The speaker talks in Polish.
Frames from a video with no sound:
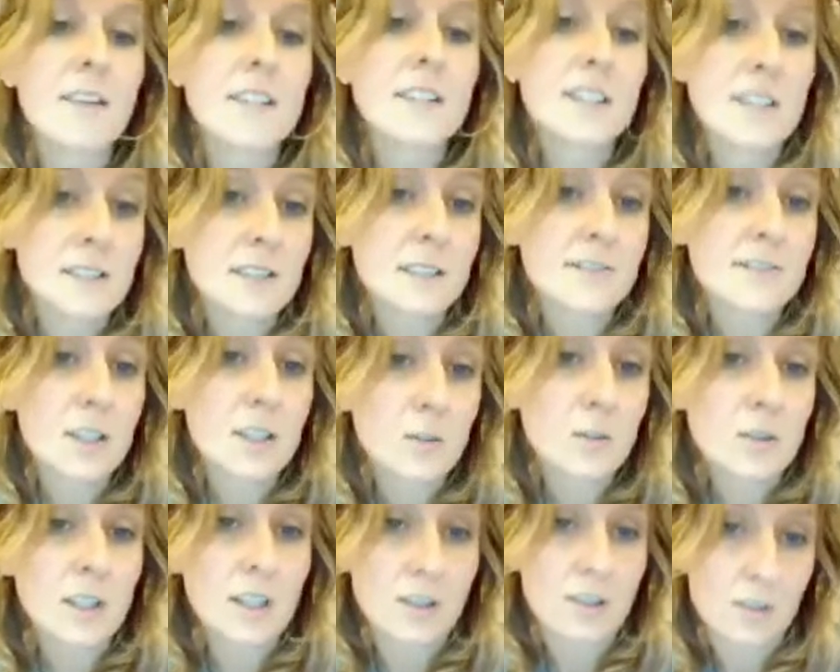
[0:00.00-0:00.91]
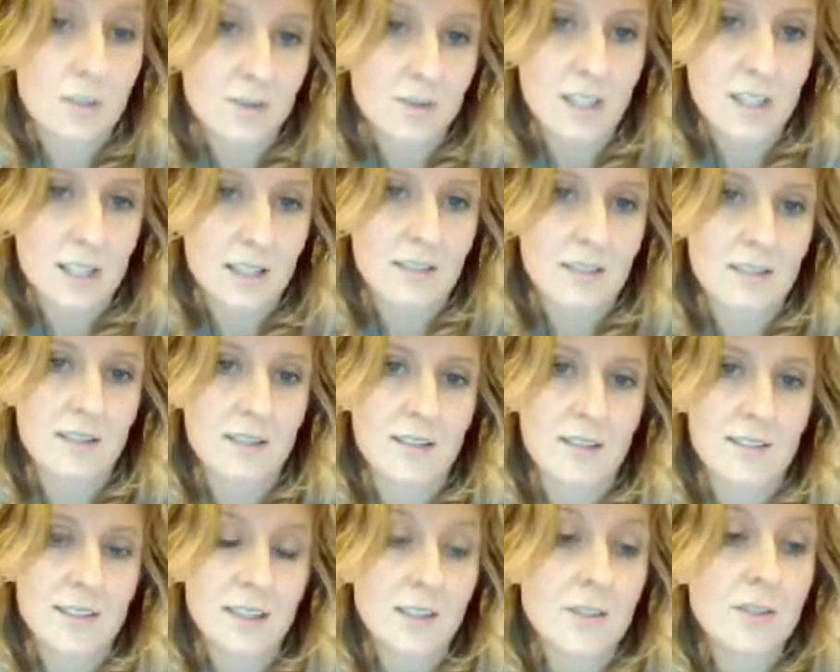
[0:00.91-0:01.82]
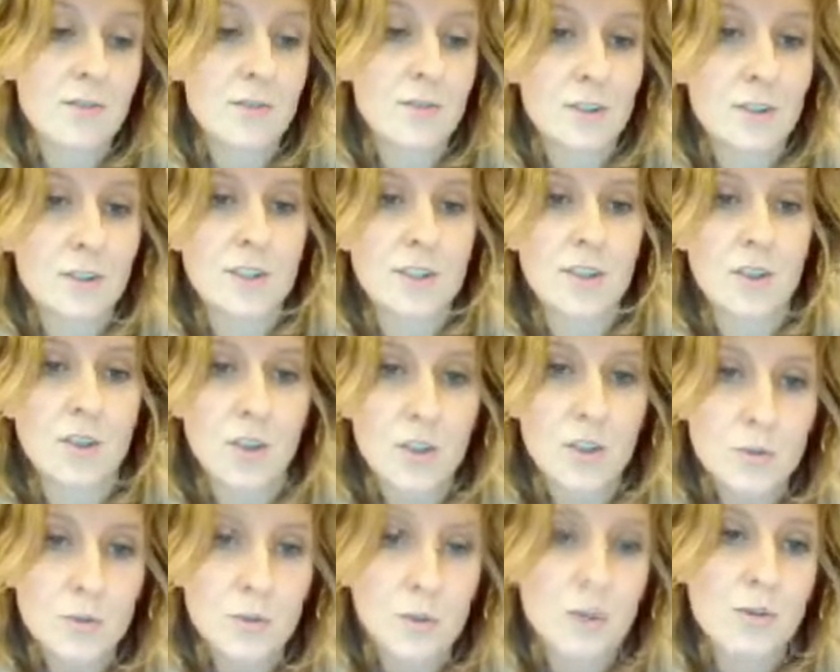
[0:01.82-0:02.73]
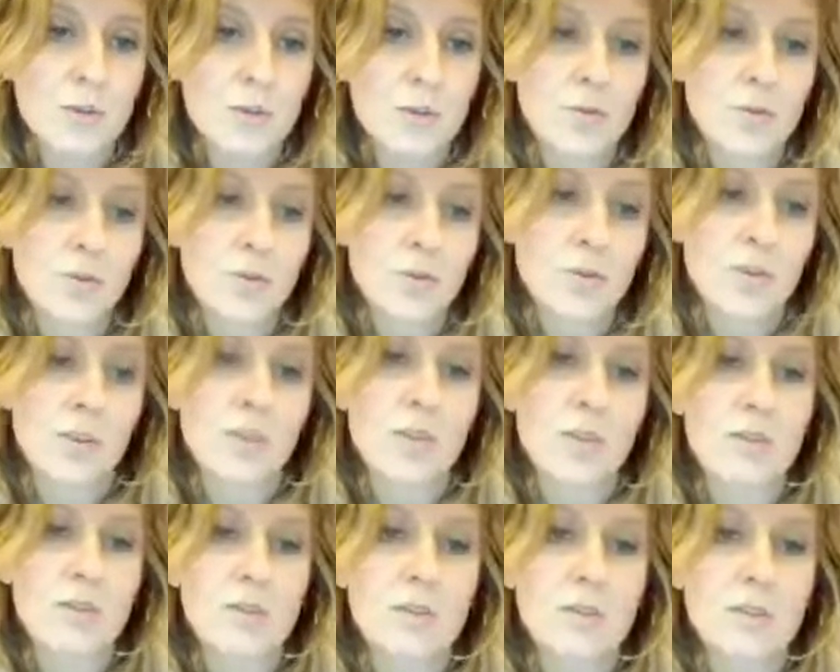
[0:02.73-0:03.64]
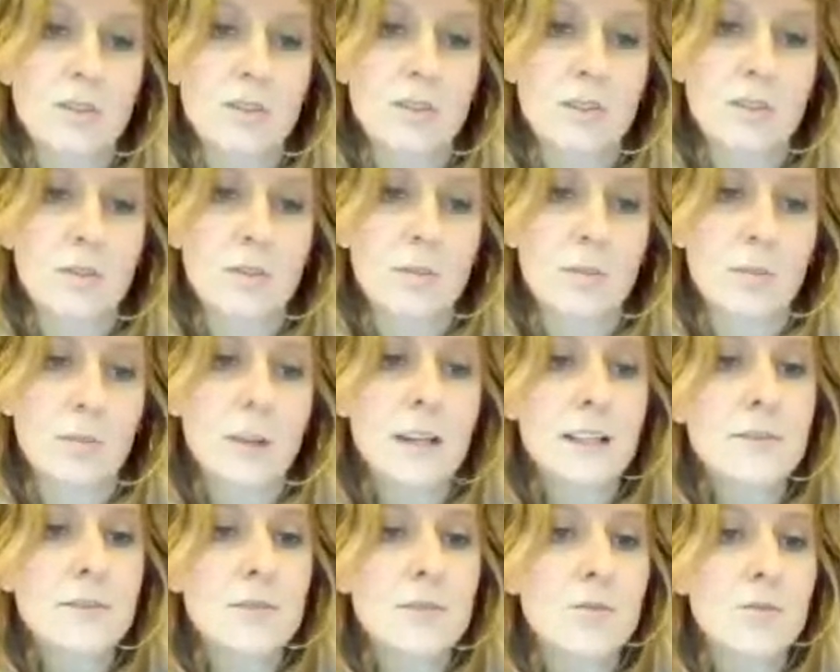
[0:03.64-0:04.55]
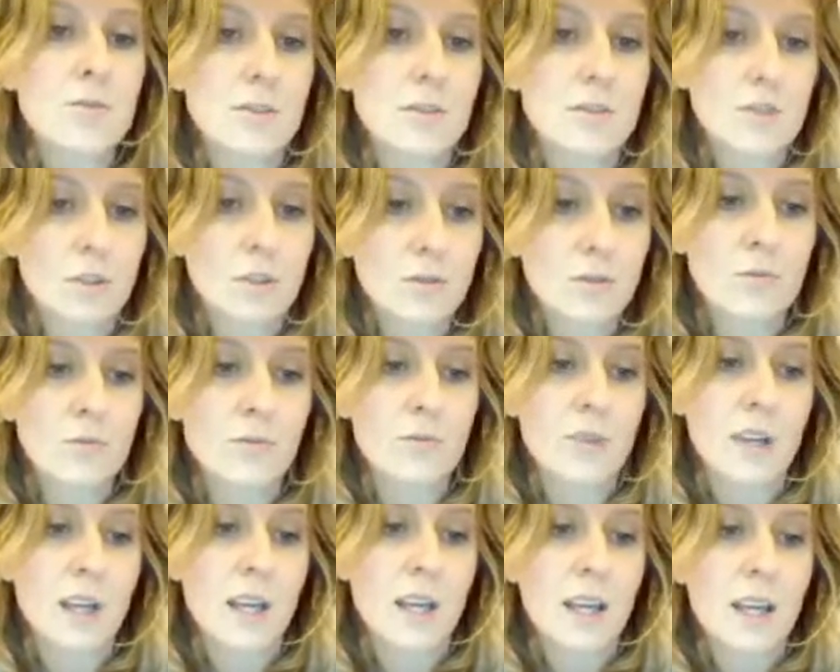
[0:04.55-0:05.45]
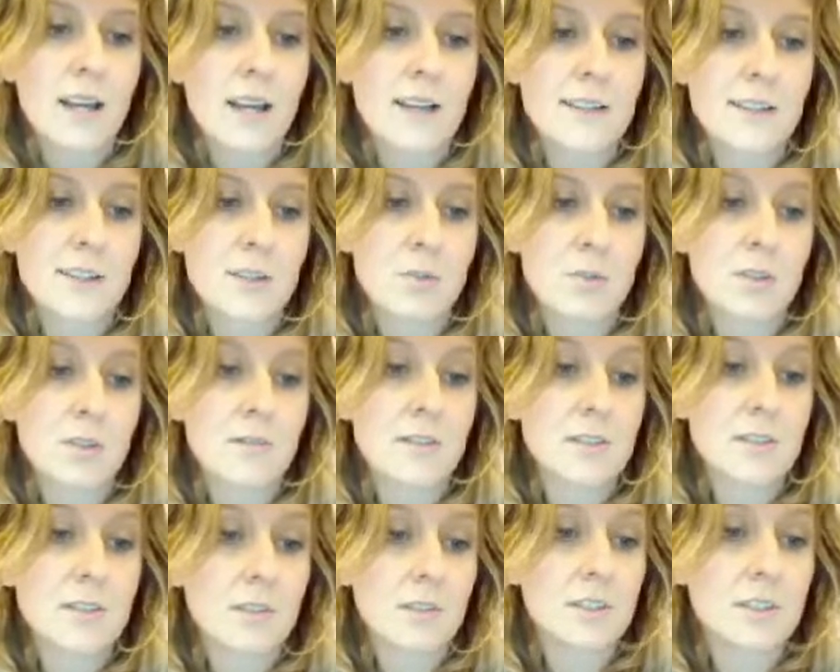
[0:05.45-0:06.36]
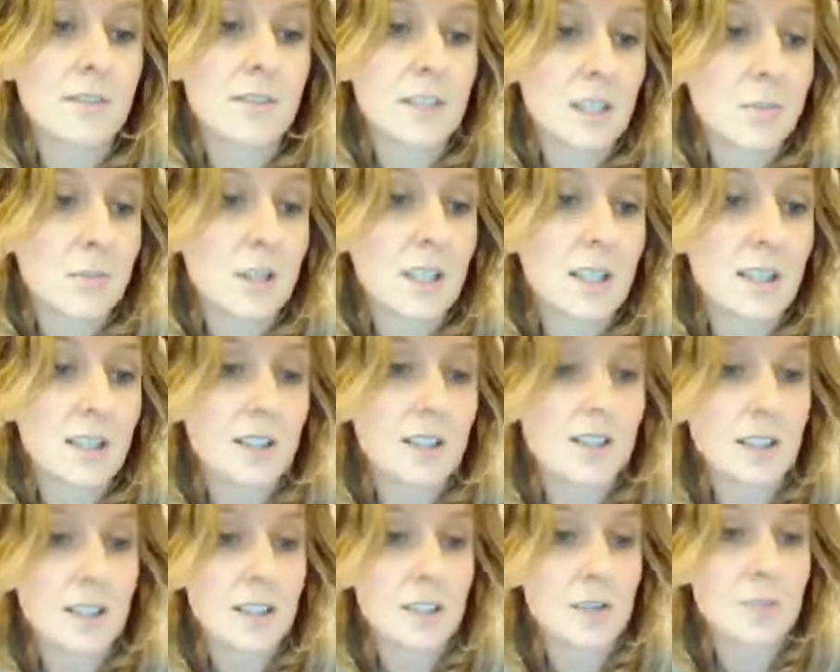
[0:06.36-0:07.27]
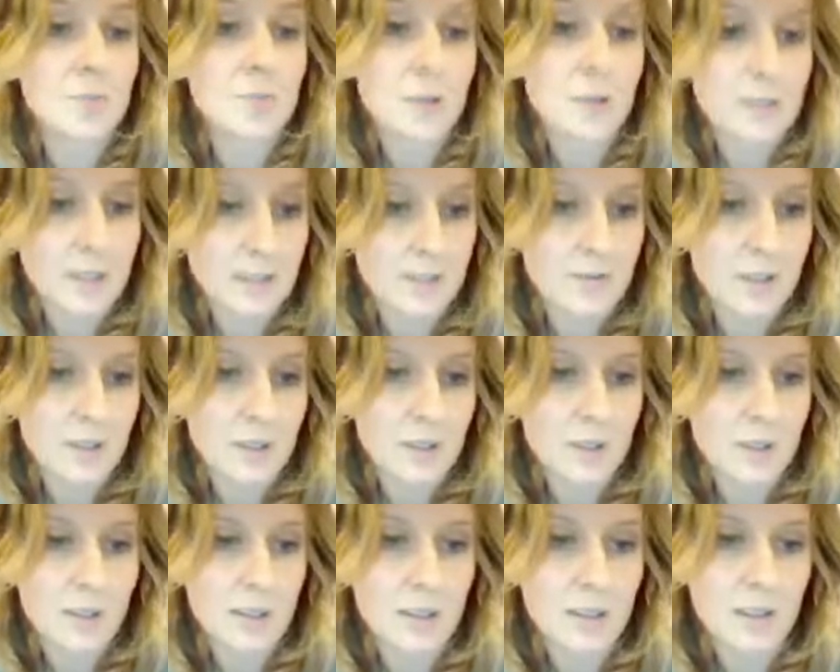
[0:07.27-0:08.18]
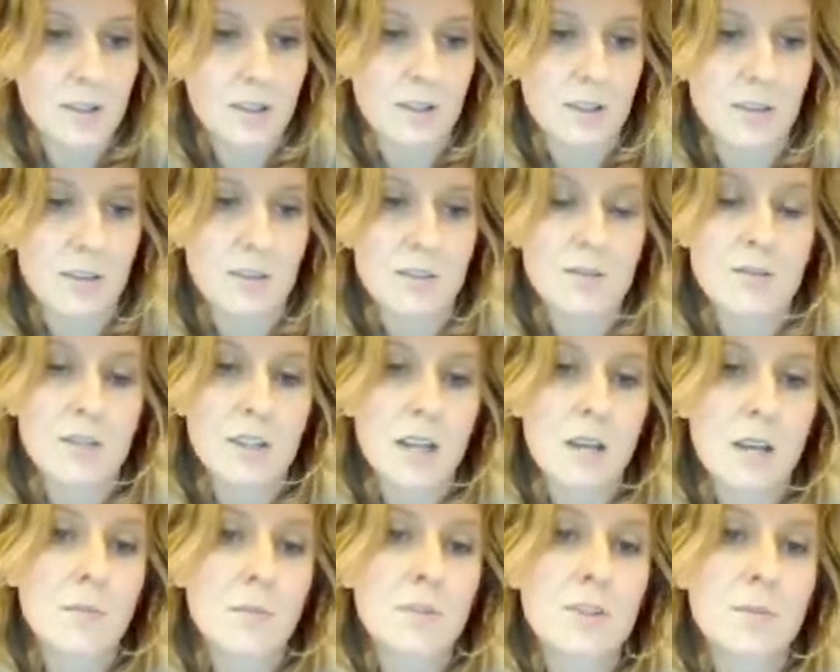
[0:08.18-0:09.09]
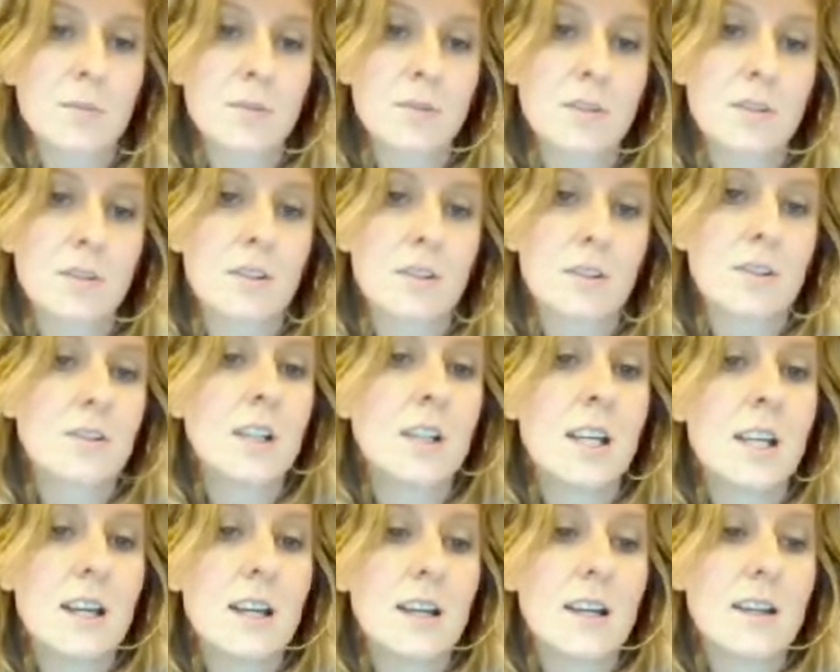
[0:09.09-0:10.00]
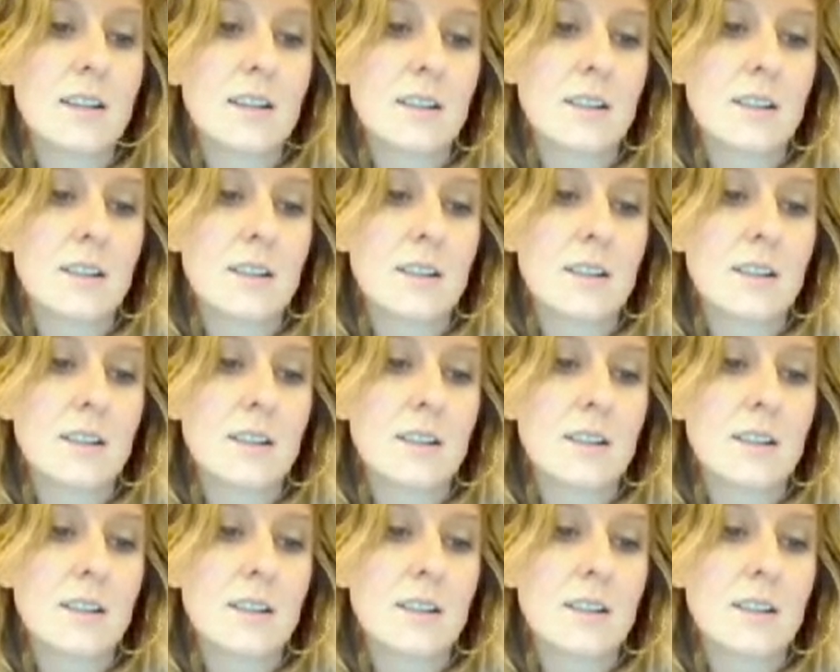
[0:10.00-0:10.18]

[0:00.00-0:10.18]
A właśnie ze względu na to, że ceny żywności rosły, to dużo e, państw, dużo rządów zaczęło inwestować w ziemię gdzieś poza swoimi e, terytoriami, żeby, to,